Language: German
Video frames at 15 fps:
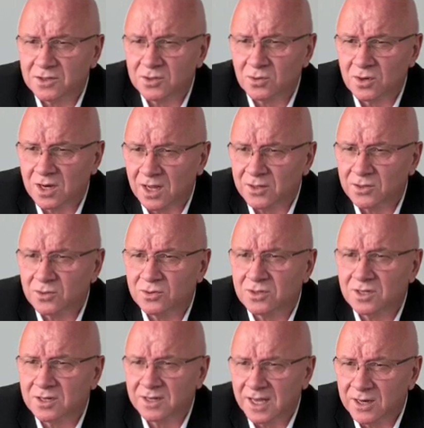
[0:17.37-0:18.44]
zur Land-
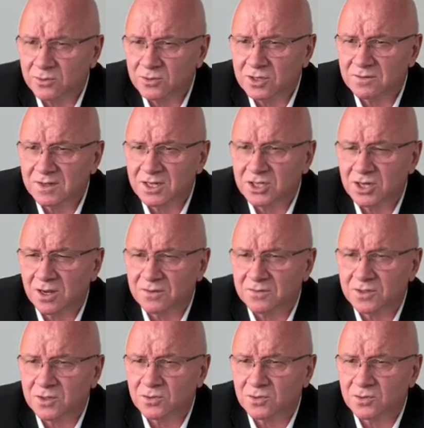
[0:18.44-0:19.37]
und Ernährungswirtschaft,